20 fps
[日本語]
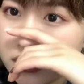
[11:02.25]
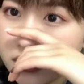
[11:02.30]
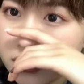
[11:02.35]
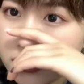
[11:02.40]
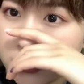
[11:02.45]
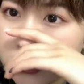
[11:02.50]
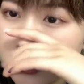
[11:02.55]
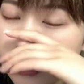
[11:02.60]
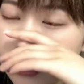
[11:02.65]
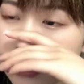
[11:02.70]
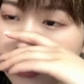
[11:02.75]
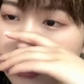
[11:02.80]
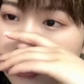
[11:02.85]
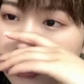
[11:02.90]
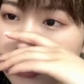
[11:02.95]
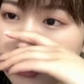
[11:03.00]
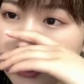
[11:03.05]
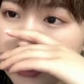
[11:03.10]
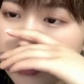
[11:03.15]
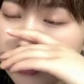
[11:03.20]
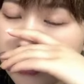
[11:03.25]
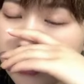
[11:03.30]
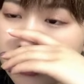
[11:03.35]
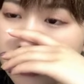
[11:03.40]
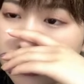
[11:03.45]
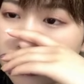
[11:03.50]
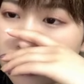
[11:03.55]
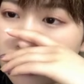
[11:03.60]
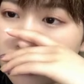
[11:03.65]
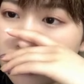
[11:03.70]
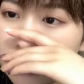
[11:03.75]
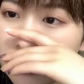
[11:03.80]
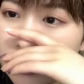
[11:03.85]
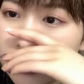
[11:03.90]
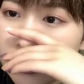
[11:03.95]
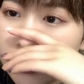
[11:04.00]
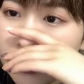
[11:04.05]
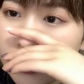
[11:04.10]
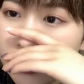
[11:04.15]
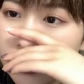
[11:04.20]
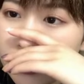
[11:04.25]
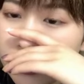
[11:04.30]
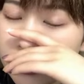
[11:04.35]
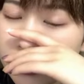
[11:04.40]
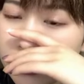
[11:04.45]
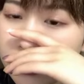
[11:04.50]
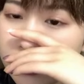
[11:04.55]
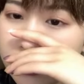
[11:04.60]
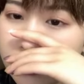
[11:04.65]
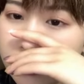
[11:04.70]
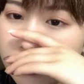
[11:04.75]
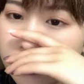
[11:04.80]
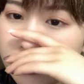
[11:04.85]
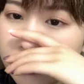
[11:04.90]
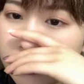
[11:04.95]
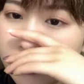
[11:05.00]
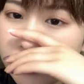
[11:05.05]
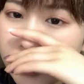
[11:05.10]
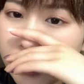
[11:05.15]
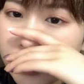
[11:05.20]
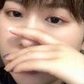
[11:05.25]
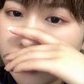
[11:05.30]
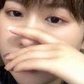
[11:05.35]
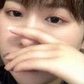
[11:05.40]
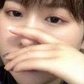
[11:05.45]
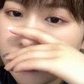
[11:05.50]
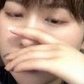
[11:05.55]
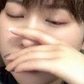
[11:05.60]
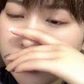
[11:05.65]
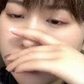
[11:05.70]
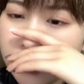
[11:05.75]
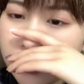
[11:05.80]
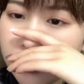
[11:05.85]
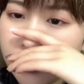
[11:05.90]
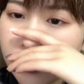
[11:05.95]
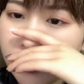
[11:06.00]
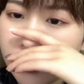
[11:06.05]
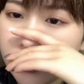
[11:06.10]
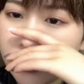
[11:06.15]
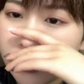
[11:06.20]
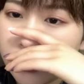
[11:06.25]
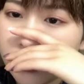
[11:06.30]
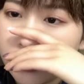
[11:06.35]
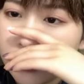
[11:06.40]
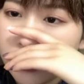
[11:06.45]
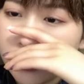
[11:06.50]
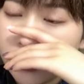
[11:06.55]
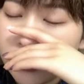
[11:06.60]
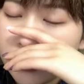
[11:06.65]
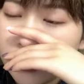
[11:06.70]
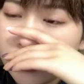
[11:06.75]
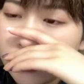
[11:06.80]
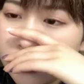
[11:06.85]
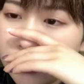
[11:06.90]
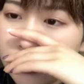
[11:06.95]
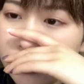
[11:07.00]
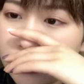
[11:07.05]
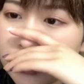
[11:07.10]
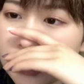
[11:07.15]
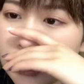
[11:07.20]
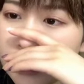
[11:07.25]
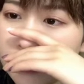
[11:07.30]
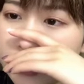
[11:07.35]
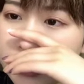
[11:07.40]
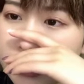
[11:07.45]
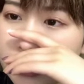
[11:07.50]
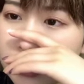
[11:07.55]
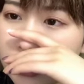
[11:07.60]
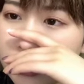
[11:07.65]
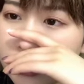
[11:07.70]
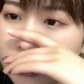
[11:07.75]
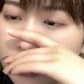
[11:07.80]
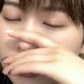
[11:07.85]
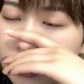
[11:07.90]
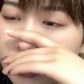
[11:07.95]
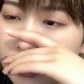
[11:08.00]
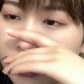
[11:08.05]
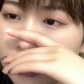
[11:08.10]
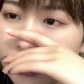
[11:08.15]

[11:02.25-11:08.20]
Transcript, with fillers: そう、コンサートに車がなくなっちゃったからちょっと寂しかったね。